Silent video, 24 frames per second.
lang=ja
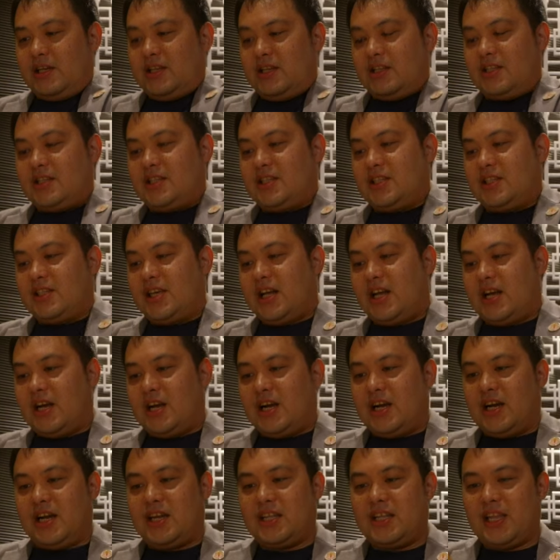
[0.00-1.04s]
す。
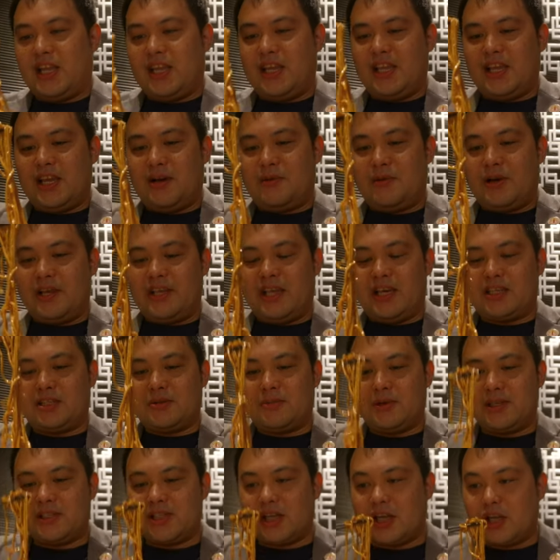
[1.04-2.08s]
さあ、てんやわんや
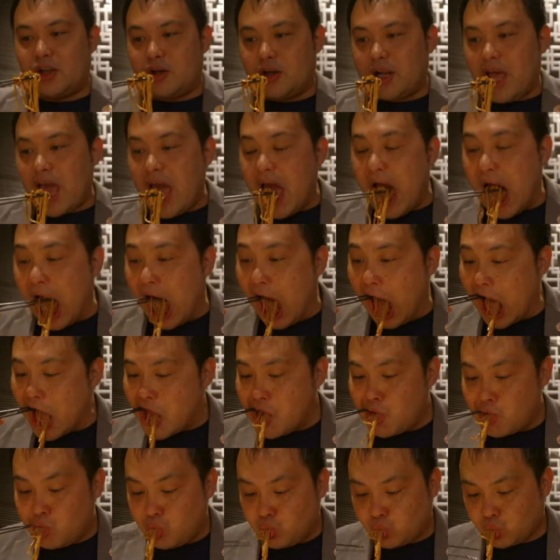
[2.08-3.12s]
しましたけどね。
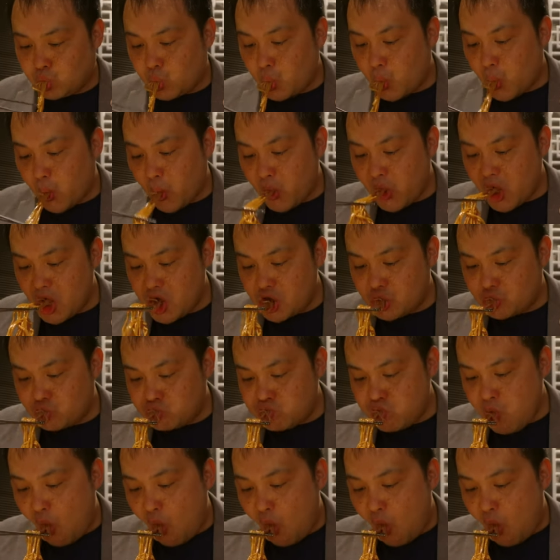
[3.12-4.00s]
うん。